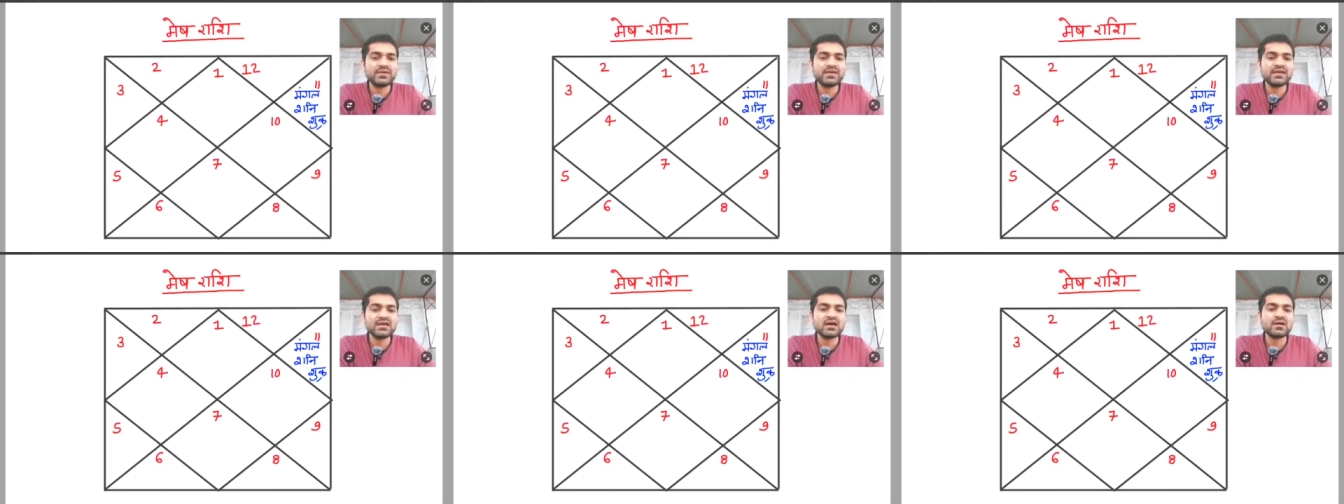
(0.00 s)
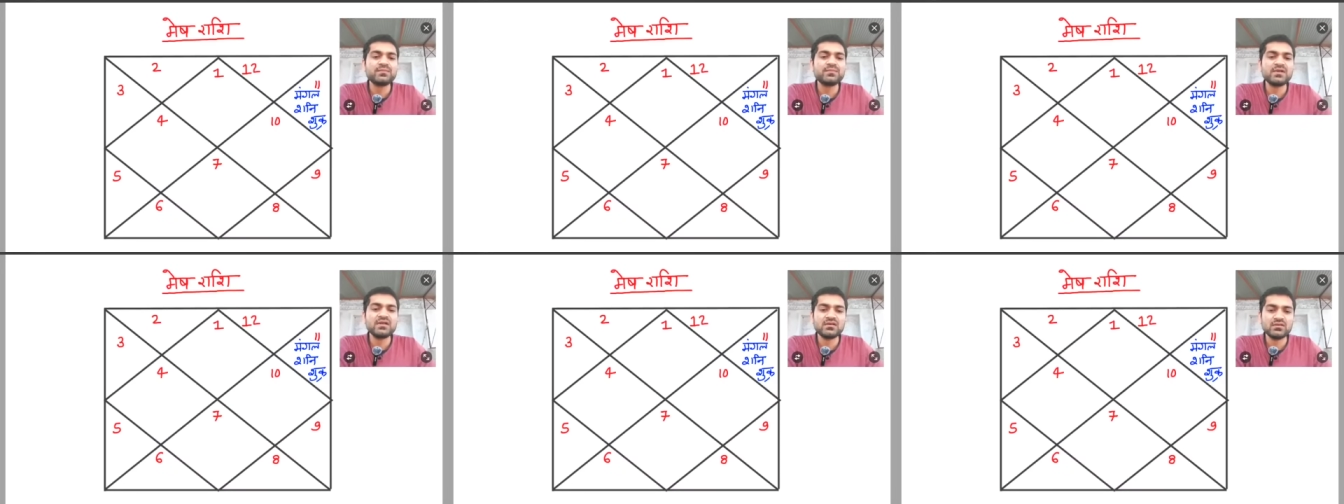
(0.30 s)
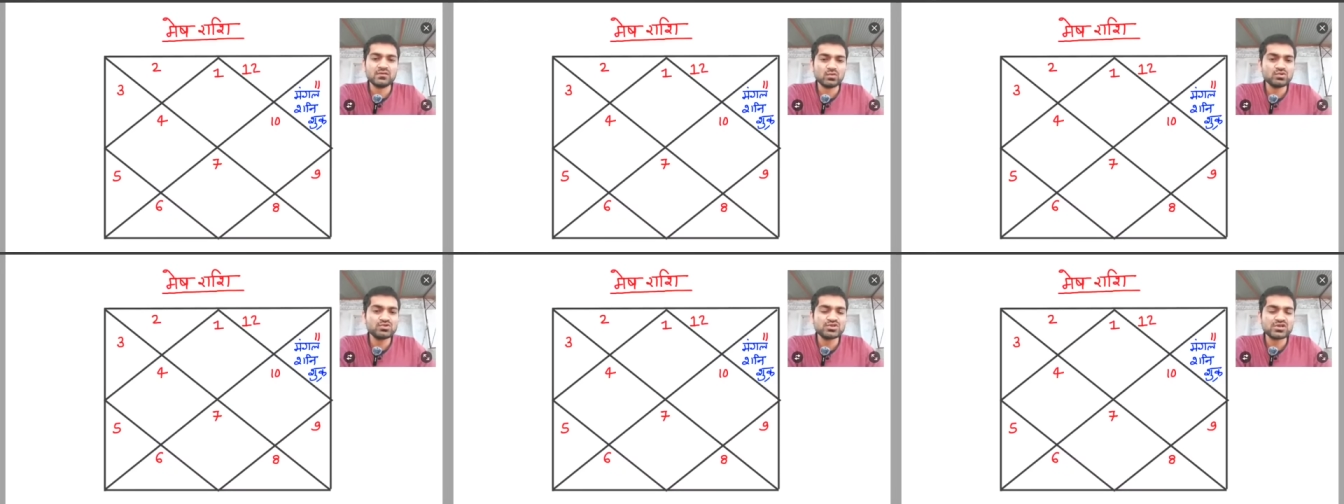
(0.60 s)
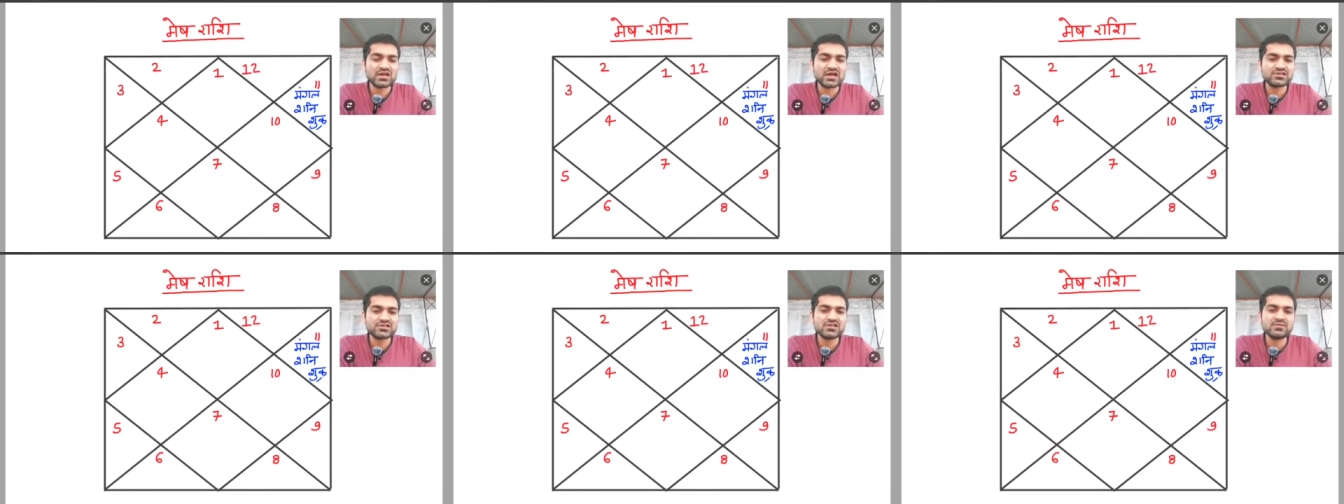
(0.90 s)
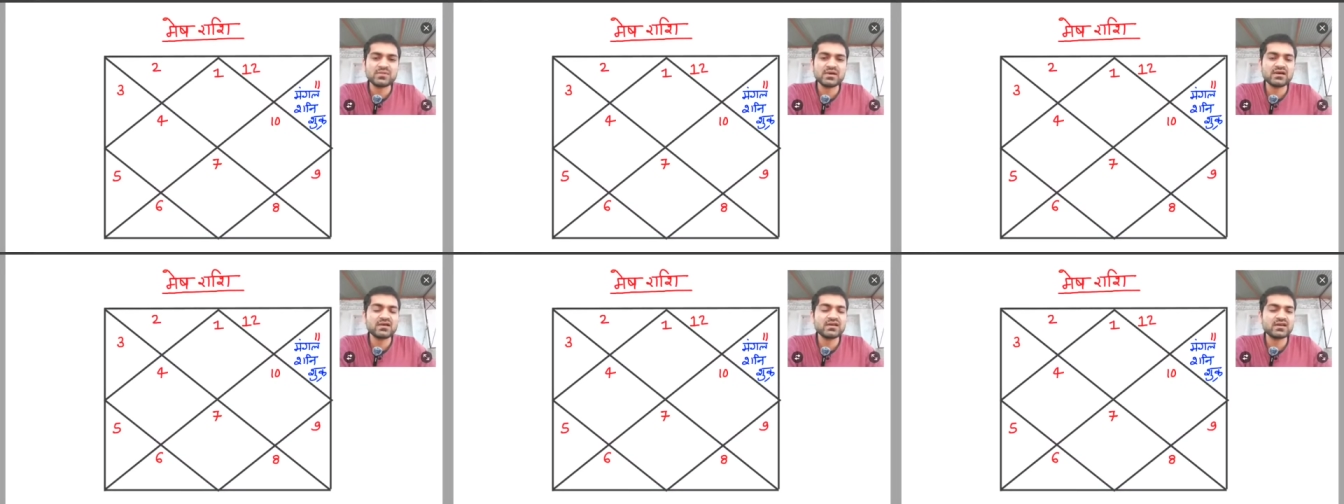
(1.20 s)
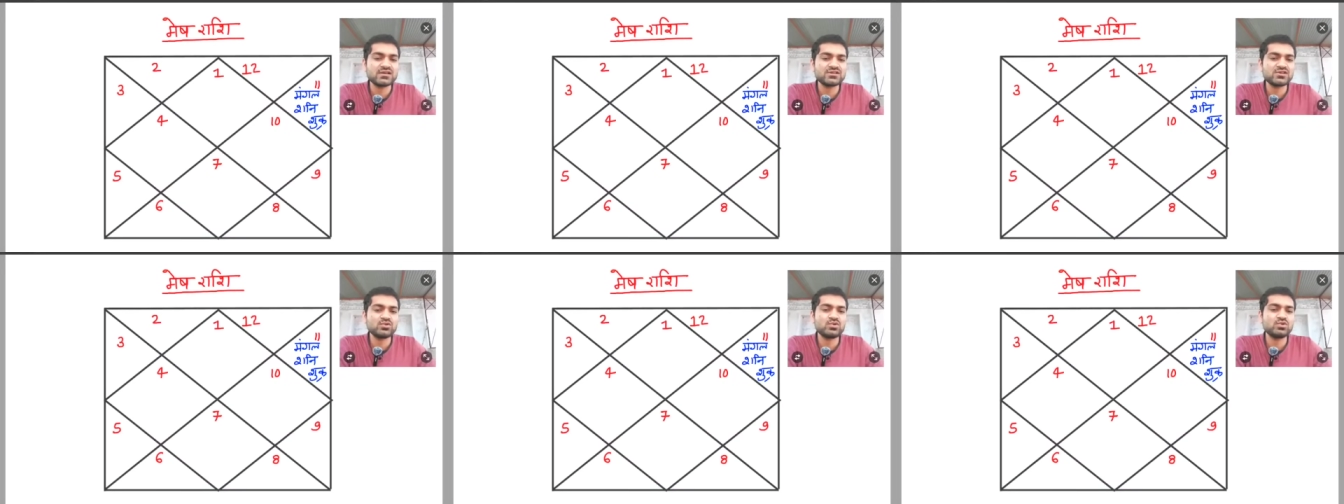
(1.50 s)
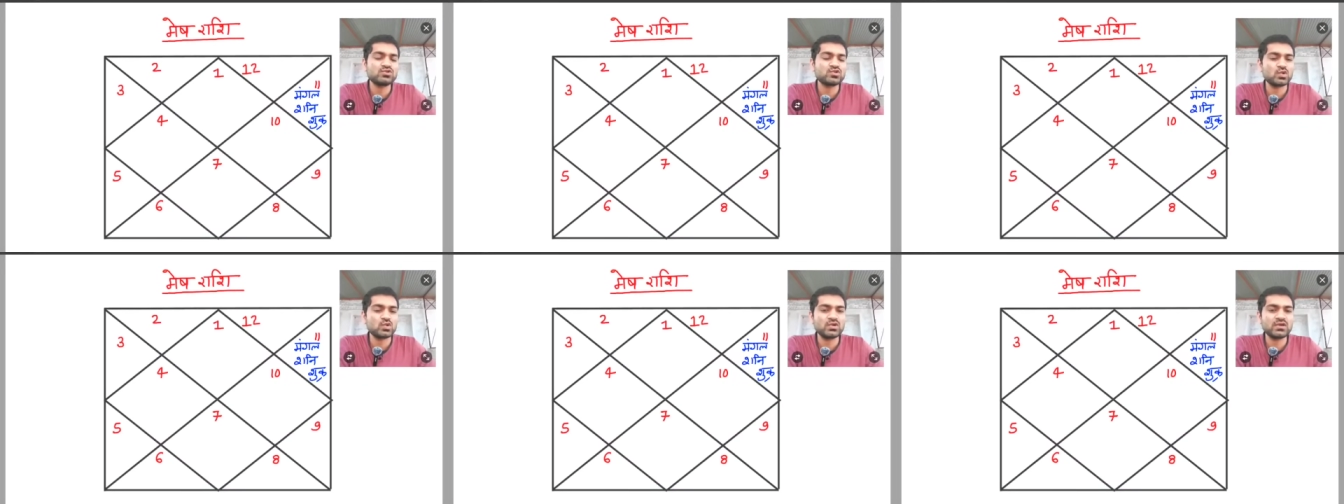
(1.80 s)
भी अपनी उच्च राशि मकर राशि को
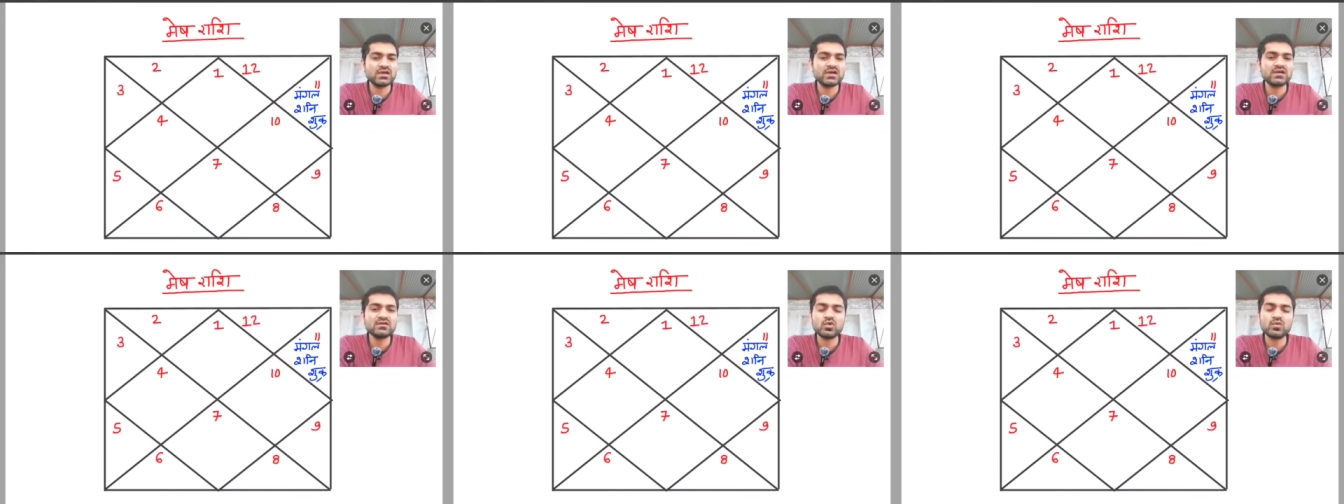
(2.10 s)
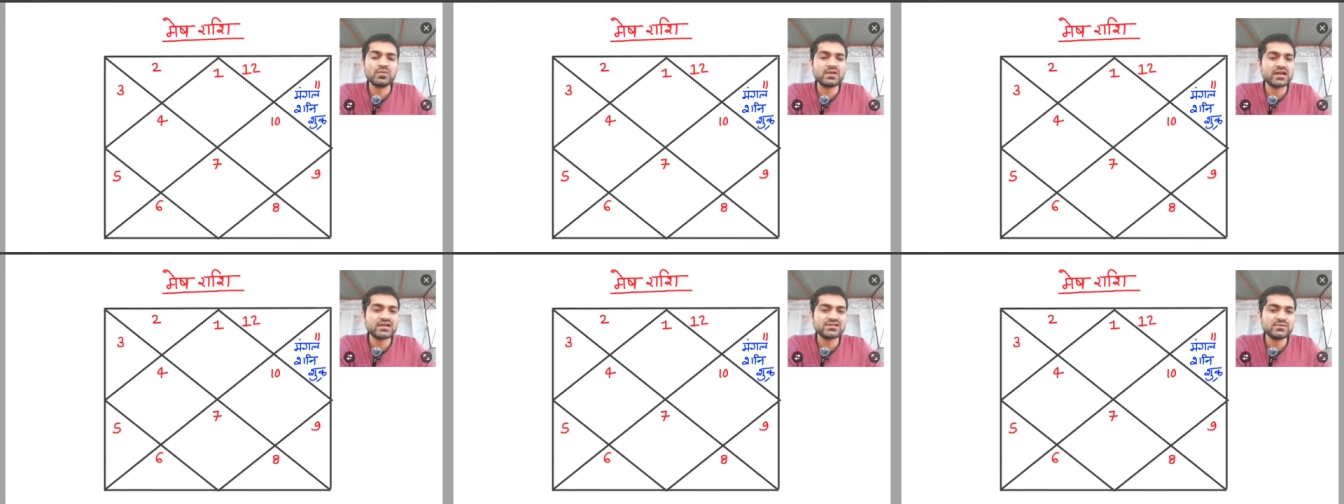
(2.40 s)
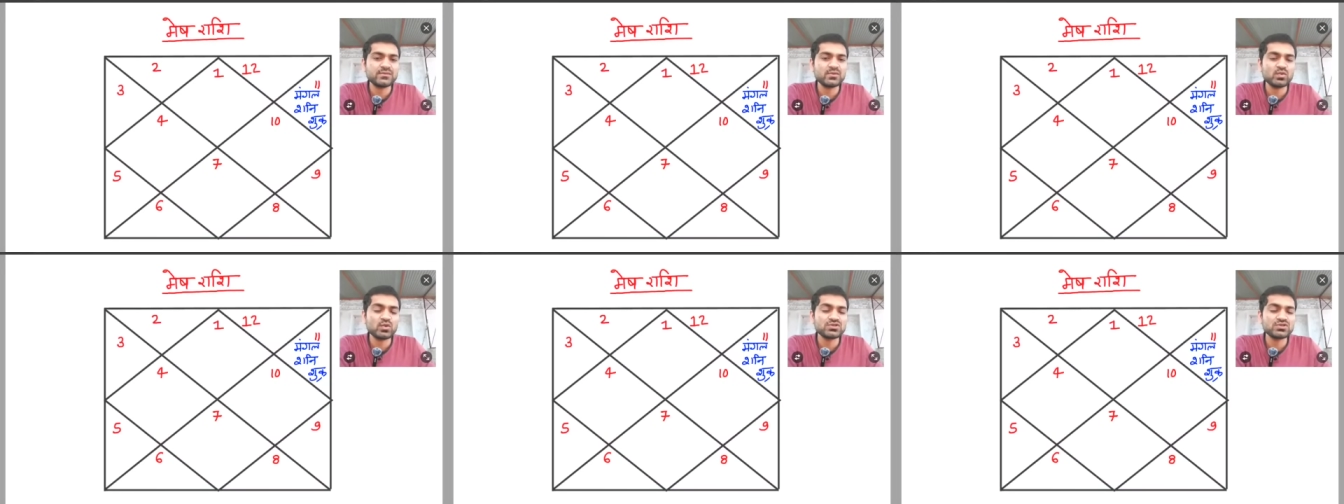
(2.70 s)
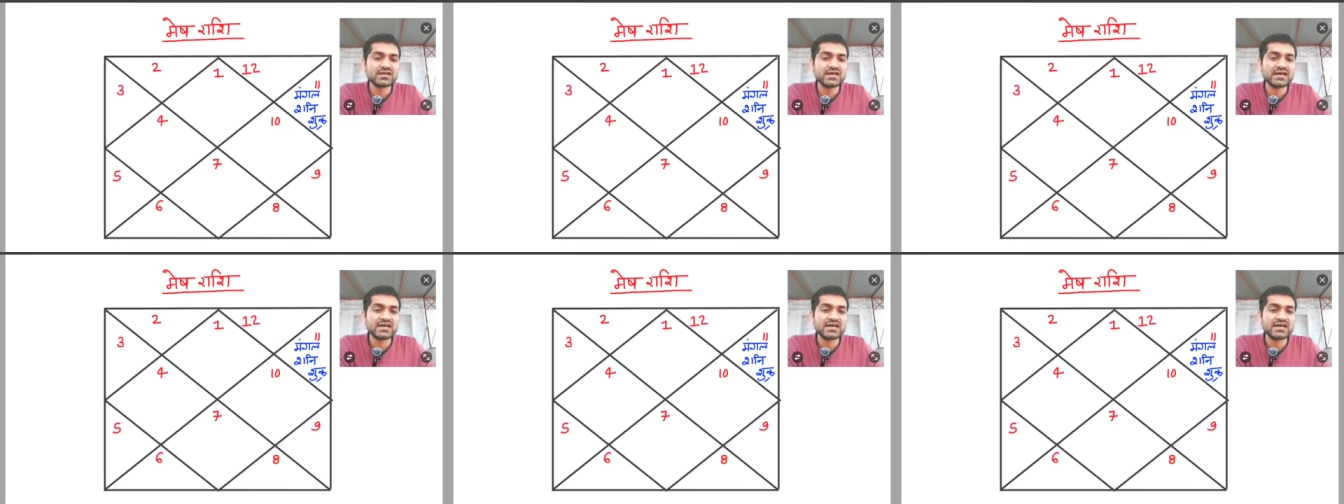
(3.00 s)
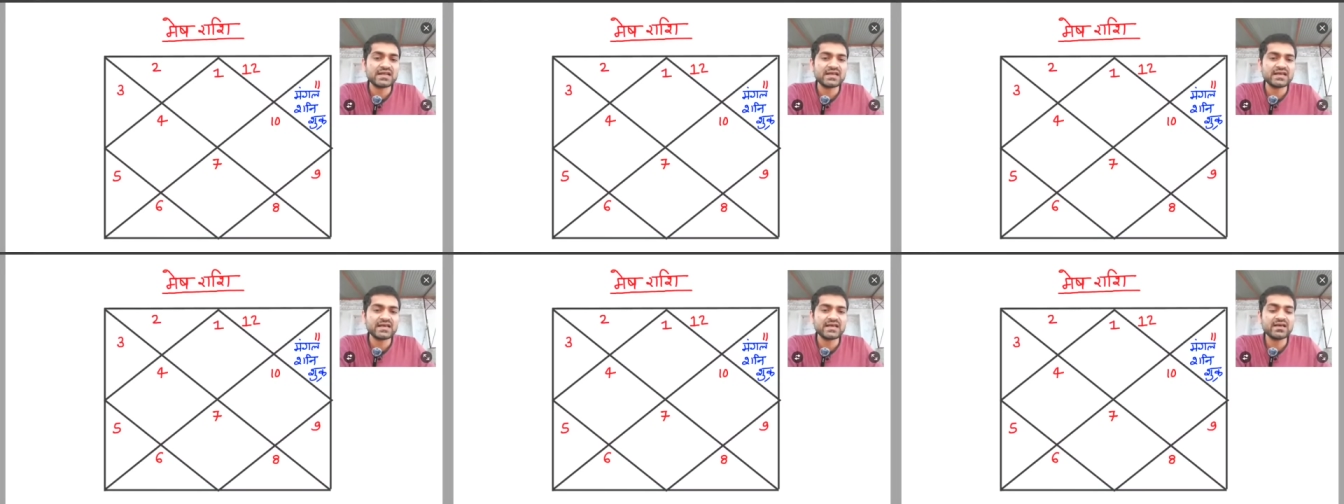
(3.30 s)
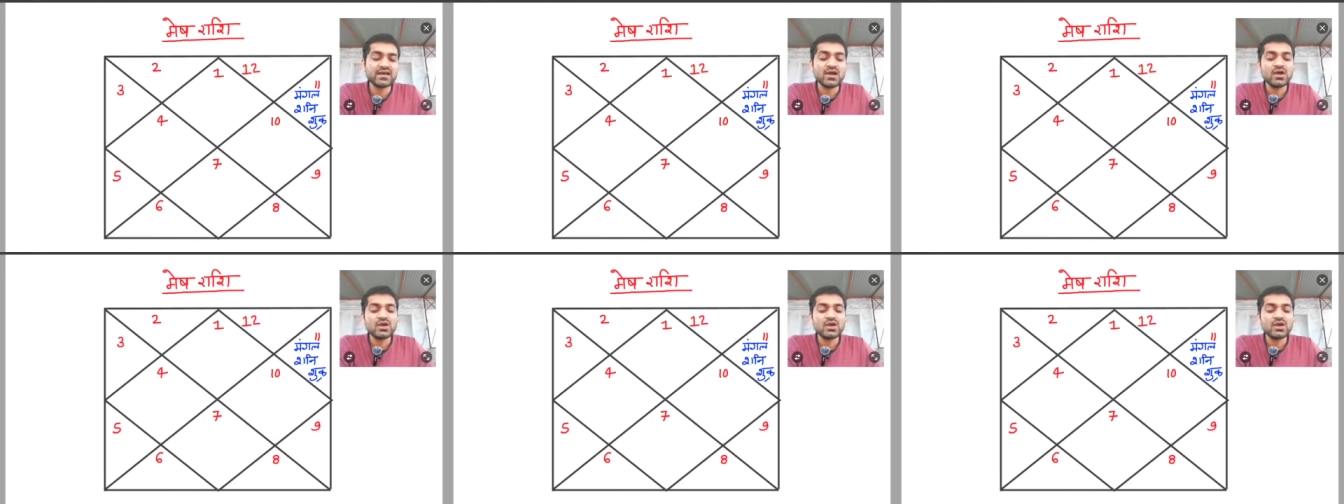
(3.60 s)
छोड़कर कुंभ राशि में गोचर करने लगे